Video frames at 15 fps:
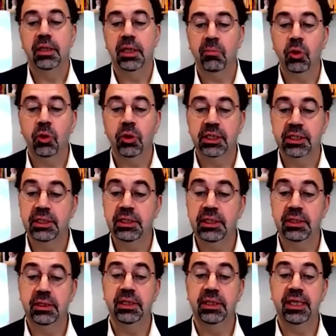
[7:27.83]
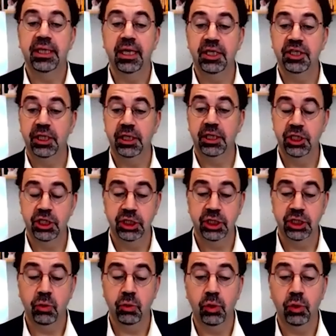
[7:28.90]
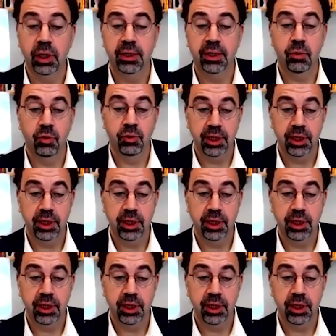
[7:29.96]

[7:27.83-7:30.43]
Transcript: demokrasinin gelecek için olan